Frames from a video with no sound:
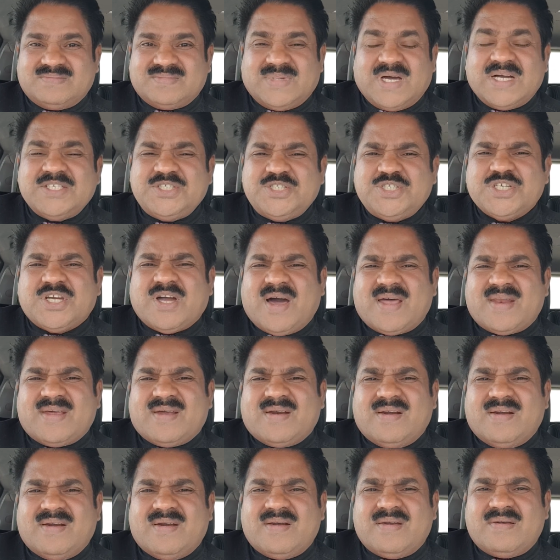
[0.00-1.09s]
அஞ்சு
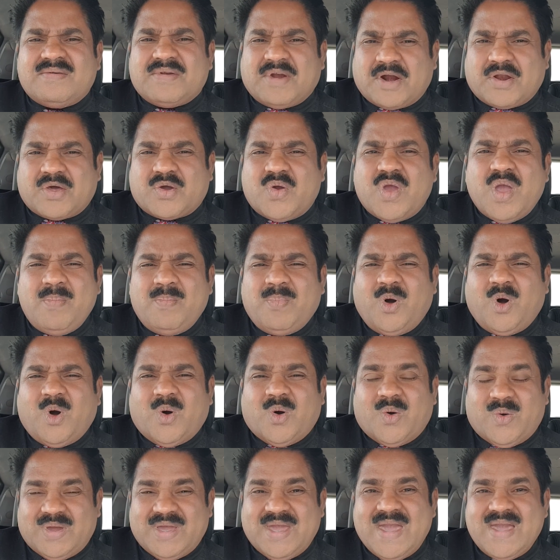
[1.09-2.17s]
காரியங்கள் நடக்கும் எப்போ
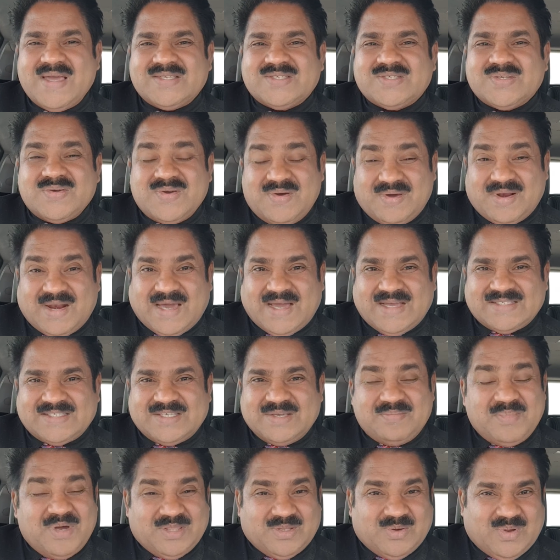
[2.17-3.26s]
ஏசு
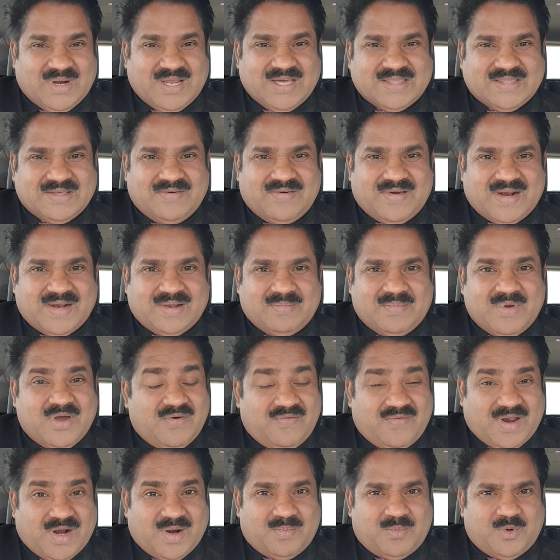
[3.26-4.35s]
ரகசியமாக அந்த உலகத்துக்கு வர்ற
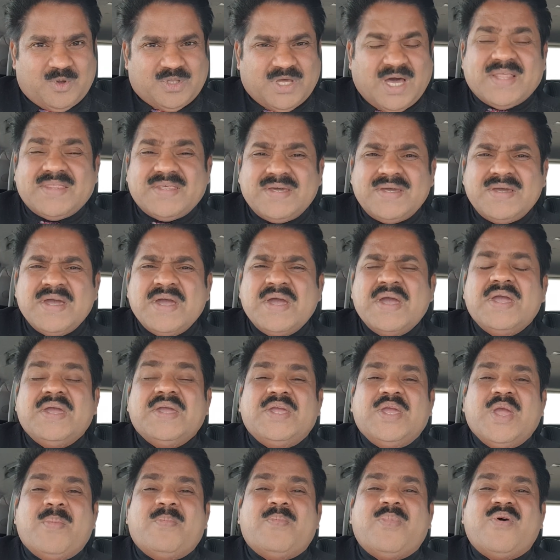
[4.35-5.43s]
வரப்போகுது அது
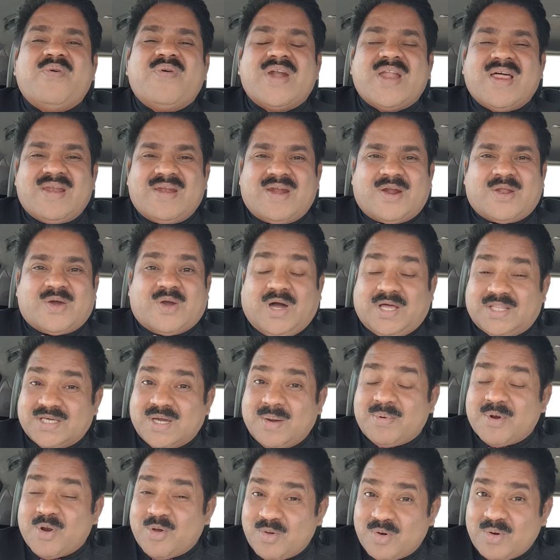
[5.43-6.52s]
எப்போ வேணாலும் நடக்கும்
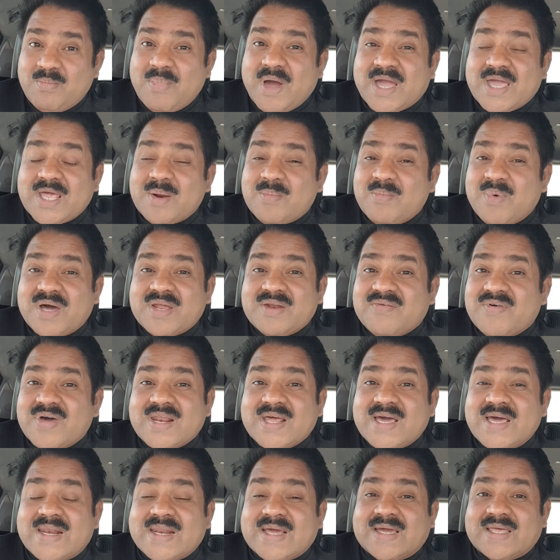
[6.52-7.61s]
அதுக்கப்புறம் ஒரு பகிரமான
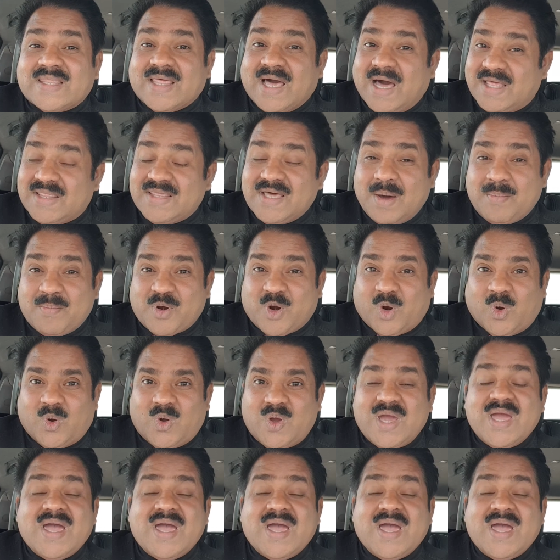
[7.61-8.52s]
வருகை இருக்குது அது அப்புறம்